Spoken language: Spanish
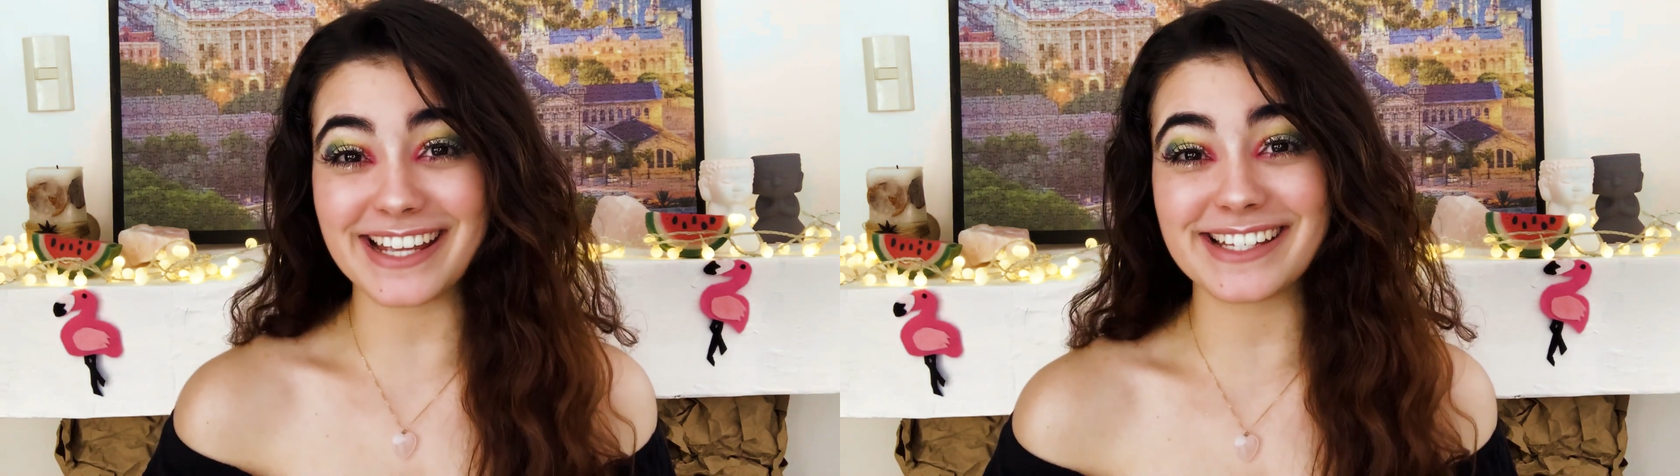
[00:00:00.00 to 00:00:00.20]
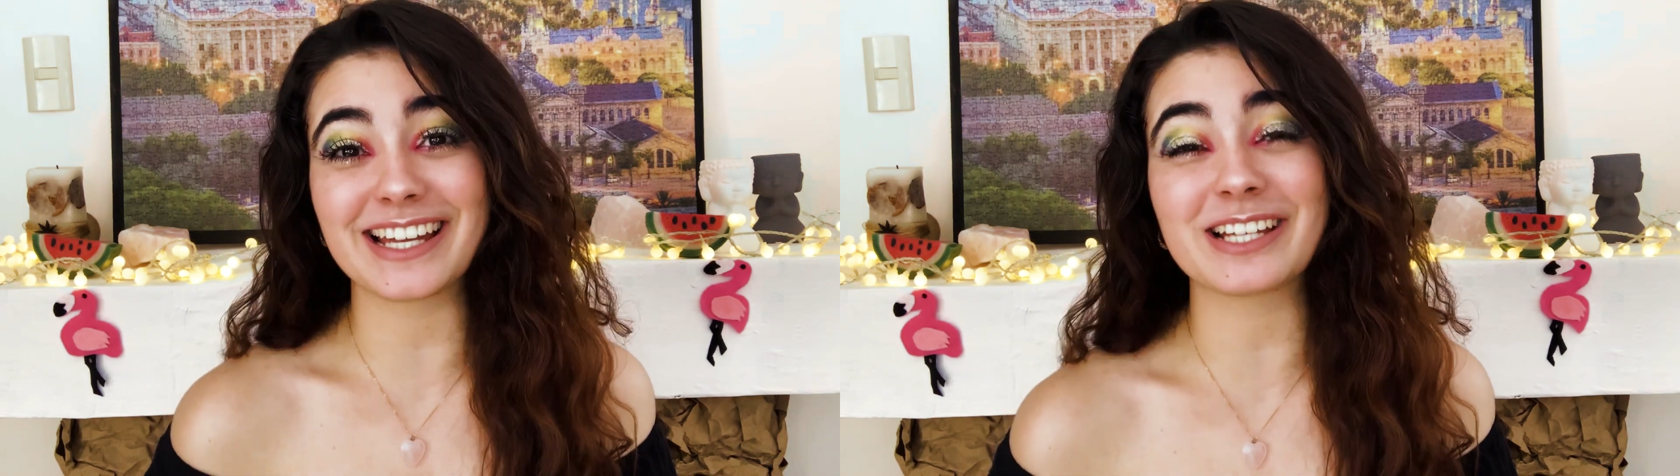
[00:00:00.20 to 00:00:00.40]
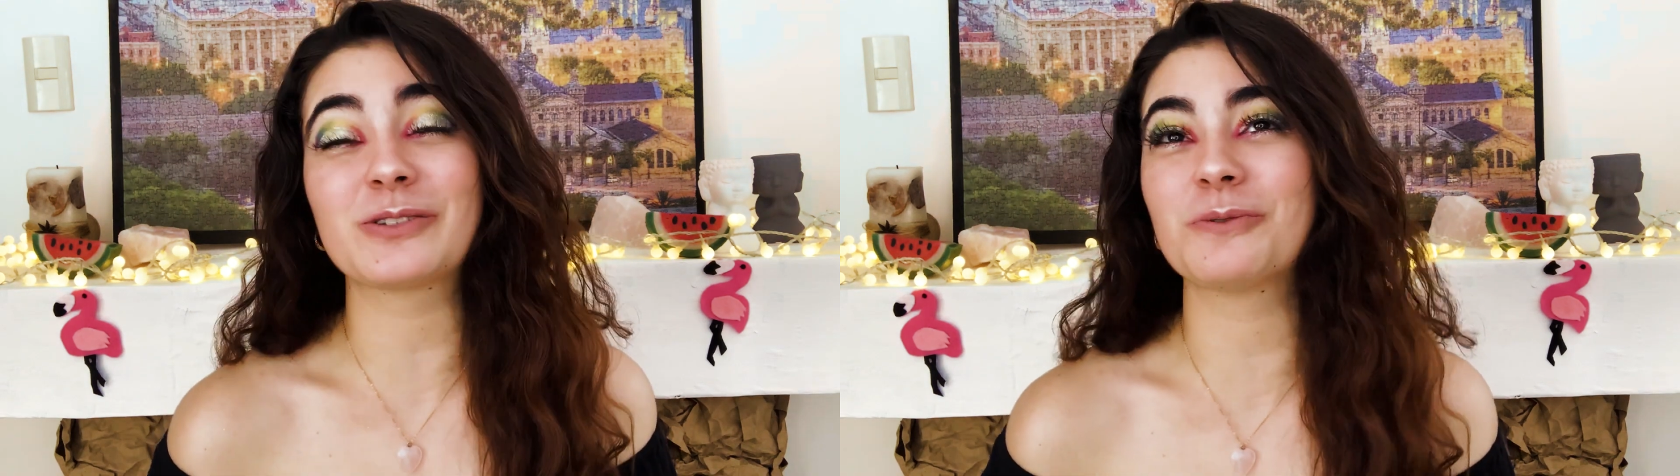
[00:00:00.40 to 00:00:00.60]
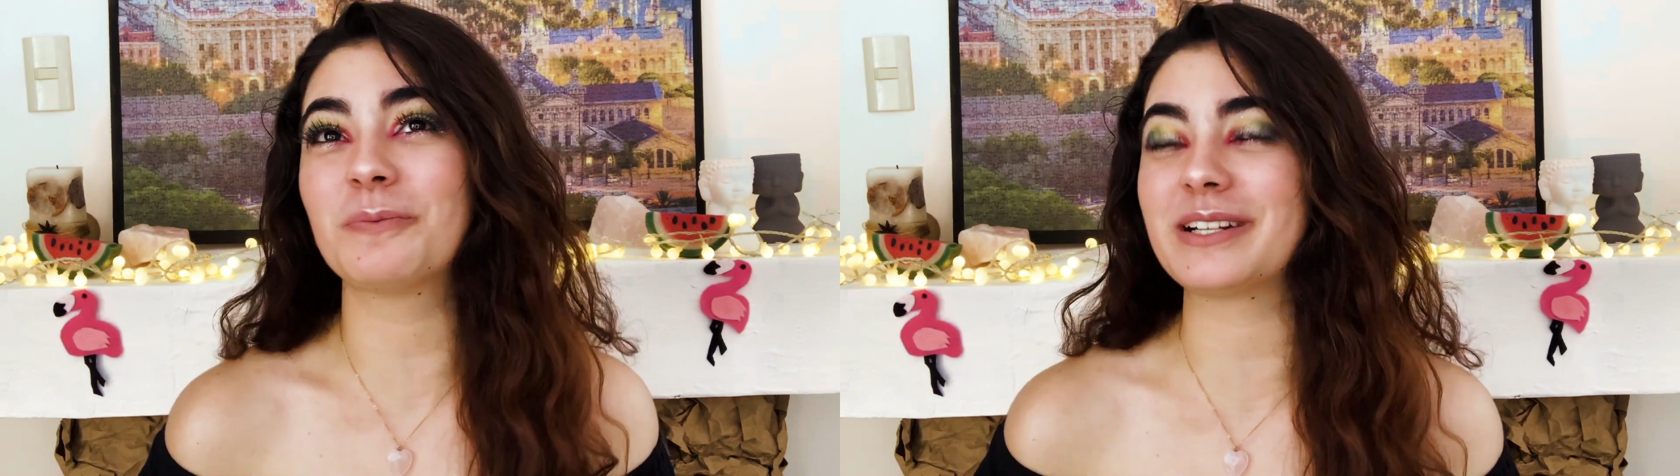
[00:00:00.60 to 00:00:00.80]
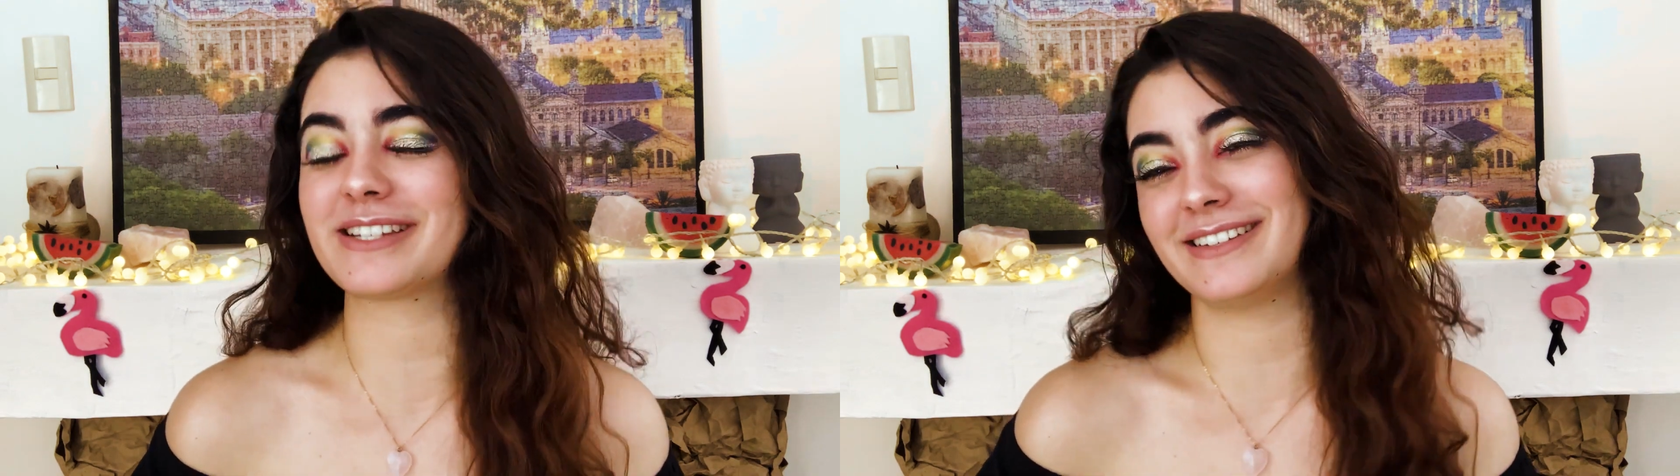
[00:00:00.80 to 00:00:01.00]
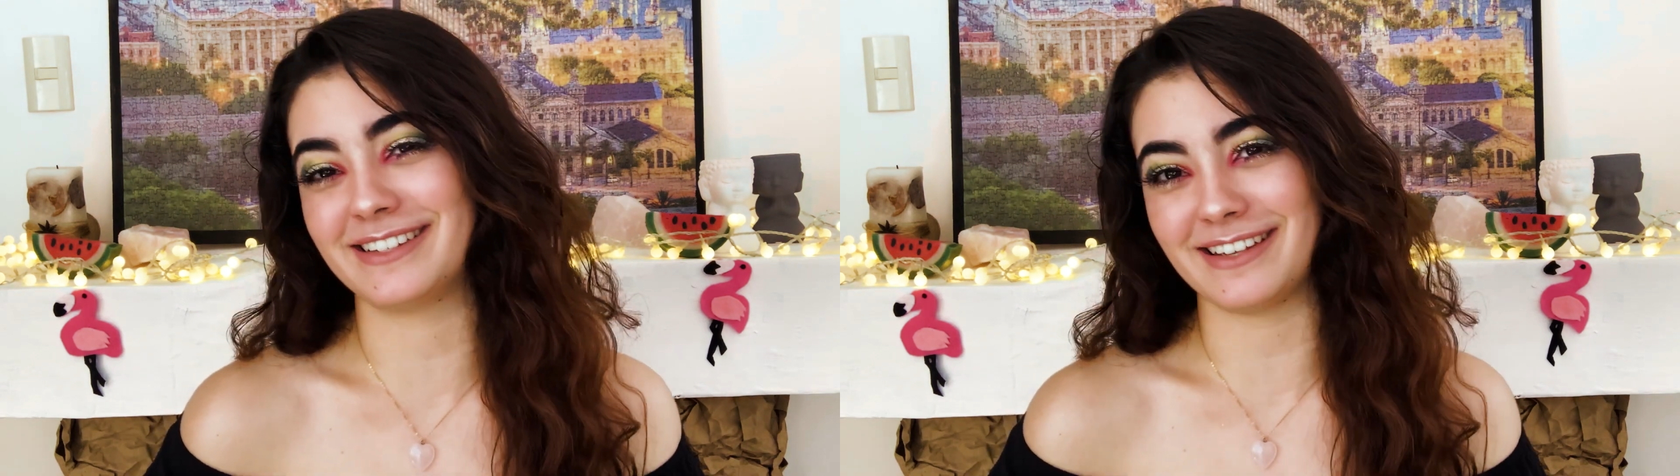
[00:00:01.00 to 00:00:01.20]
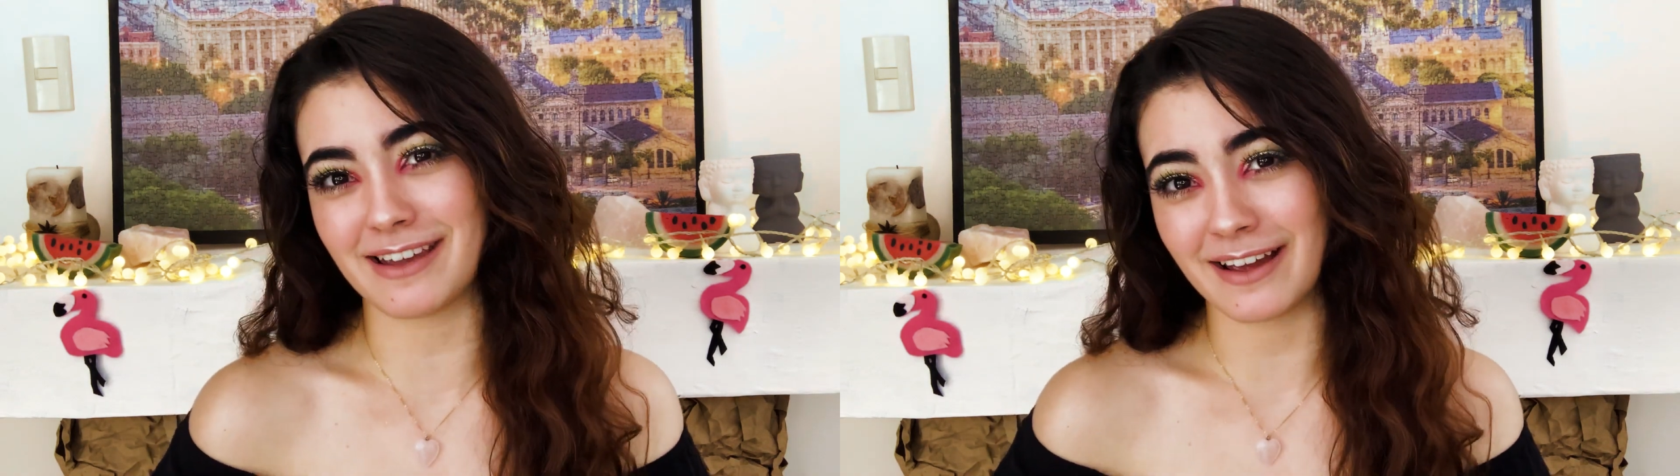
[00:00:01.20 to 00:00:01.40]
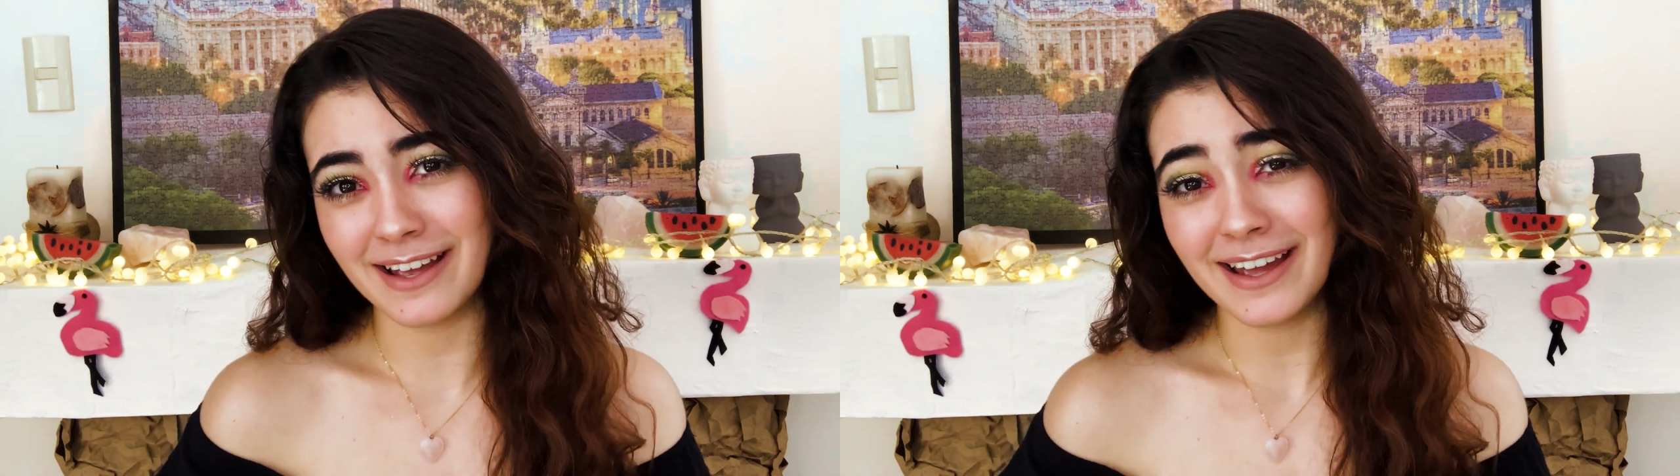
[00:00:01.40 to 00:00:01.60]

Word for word: está súper sencilla.